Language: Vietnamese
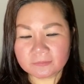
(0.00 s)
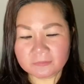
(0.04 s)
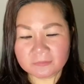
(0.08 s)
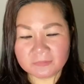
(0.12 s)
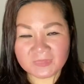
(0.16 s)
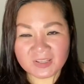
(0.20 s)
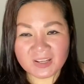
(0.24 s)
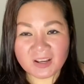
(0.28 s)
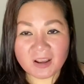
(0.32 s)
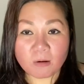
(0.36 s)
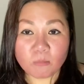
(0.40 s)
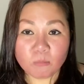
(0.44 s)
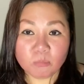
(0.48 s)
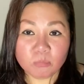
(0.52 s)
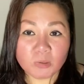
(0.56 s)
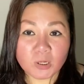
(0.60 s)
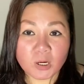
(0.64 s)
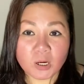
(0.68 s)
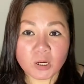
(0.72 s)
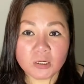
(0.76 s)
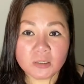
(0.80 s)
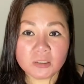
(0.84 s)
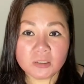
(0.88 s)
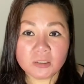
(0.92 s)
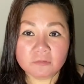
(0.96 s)
không
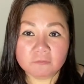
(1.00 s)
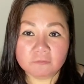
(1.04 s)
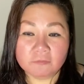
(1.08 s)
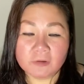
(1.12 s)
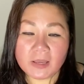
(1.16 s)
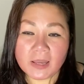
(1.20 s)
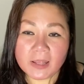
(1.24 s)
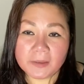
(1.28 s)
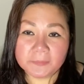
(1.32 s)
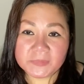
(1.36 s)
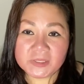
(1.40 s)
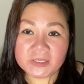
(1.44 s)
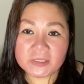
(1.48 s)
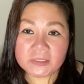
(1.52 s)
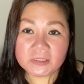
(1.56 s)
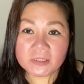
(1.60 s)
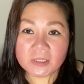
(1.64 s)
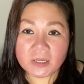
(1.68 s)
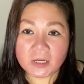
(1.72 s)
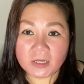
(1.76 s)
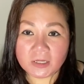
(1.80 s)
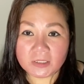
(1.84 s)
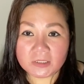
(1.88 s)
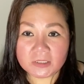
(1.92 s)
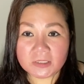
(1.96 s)
có cần phải làm giấy
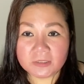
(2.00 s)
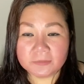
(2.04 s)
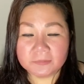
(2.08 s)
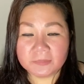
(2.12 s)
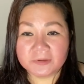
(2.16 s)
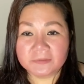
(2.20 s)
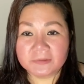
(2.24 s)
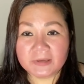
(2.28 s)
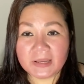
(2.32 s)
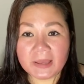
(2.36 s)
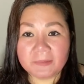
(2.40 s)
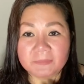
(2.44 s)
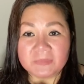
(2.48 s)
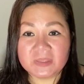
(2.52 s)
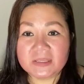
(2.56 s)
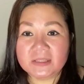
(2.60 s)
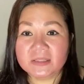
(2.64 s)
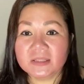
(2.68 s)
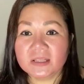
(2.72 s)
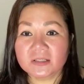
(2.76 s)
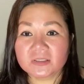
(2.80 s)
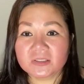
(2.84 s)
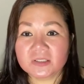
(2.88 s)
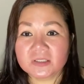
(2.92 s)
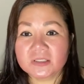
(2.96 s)
tờ nhưng mà phải làm giấy
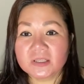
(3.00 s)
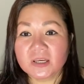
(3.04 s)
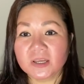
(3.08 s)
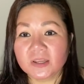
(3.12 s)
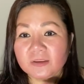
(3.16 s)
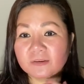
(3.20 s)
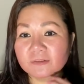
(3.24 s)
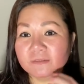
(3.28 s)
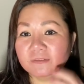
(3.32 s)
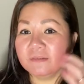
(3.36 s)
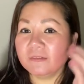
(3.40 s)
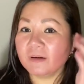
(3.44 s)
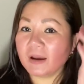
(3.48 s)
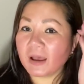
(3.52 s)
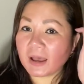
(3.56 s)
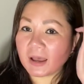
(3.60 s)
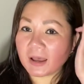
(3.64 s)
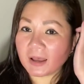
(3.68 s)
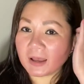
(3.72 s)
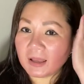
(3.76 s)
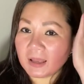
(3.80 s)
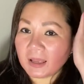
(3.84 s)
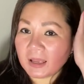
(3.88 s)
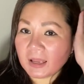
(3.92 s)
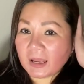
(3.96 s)
tờ cho thủy
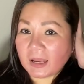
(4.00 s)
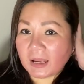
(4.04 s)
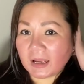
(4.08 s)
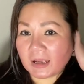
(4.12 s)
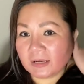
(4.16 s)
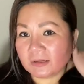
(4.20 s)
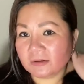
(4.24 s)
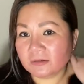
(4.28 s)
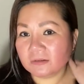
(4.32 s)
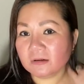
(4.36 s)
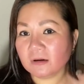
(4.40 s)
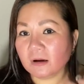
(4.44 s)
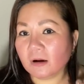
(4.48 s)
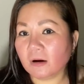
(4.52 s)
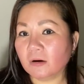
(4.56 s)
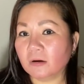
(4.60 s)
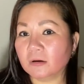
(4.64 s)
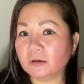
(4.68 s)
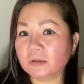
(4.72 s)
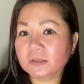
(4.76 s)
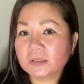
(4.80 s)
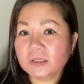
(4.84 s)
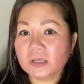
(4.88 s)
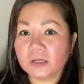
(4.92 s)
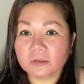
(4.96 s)
và hai đứa
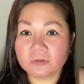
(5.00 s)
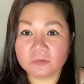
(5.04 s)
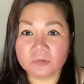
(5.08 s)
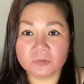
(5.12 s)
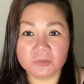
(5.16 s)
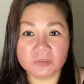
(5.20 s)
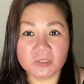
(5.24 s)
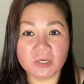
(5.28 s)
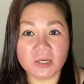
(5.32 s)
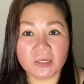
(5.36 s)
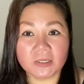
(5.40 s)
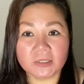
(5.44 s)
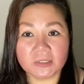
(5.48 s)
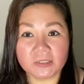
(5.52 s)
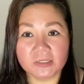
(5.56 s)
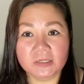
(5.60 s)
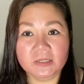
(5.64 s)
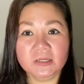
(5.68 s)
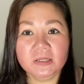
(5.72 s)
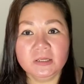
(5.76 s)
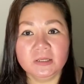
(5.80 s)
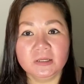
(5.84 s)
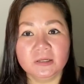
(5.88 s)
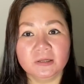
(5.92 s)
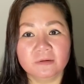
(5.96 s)
con nhật của
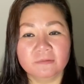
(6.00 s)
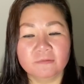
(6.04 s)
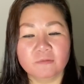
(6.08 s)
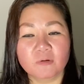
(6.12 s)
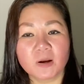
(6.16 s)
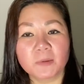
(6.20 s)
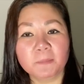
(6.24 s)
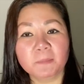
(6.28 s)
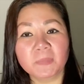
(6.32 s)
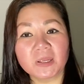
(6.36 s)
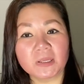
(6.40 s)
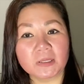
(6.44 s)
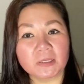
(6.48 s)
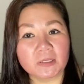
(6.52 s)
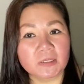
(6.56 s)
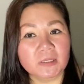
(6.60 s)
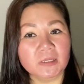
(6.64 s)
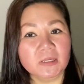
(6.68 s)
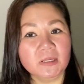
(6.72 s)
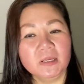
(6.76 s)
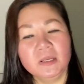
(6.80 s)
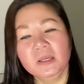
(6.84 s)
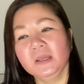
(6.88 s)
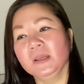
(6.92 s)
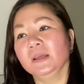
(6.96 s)
thủy qua
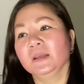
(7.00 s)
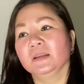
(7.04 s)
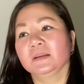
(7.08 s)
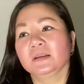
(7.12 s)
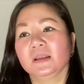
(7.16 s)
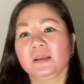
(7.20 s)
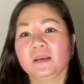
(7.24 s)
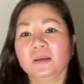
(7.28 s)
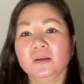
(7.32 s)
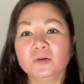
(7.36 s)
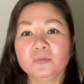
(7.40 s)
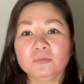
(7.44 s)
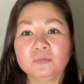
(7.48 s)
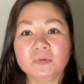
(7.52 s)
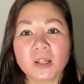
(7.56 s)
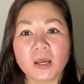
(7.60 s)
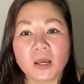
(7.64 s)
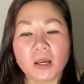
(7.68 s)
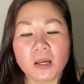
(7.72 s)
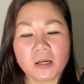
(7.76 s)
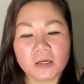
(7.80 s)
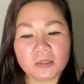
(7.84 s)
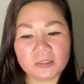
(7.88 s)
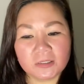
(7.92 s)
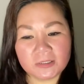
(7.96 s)
mỹ thì lúc
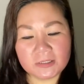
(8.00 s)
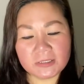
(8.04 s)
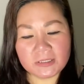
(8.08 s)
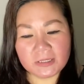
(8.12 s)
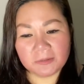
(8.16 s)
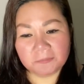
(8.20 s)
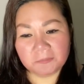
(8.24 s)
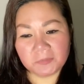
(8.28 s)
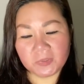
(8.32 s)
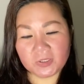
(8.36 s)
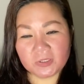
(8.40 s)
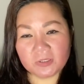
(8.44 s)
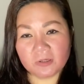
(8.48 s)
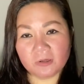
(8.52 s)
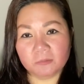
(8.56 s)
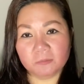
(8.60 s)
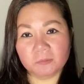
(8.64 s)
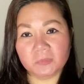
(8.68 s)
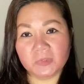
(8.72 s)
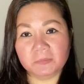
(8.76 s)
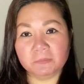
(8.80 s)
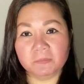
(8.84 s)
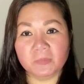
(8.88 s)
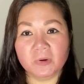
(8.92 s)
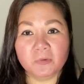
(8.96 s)
đó cả nhà biết không
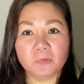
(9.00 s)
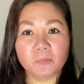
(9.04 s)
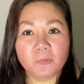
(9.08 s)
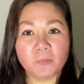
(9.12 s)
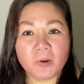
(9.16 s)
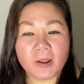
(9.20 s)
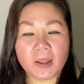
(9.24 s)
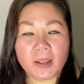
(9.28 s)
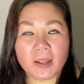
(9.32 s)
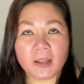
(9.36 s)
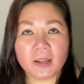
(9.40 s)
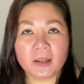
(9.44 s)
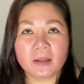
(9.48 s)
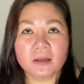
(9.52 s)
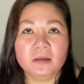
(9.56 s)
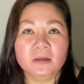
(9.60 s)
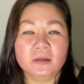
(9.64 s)
mình mới qua